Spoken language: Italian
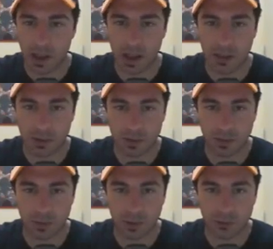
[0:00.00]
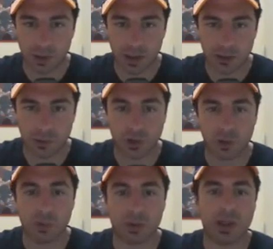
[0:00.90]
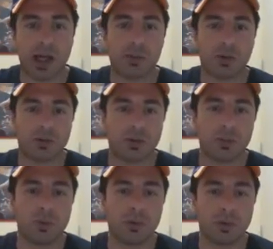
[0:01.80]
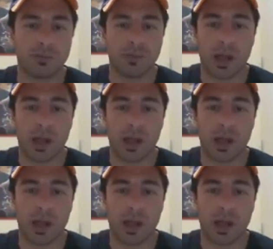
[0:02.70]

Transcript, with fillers: è proprio il nostro ragazzone, lo portiamo a questo punto,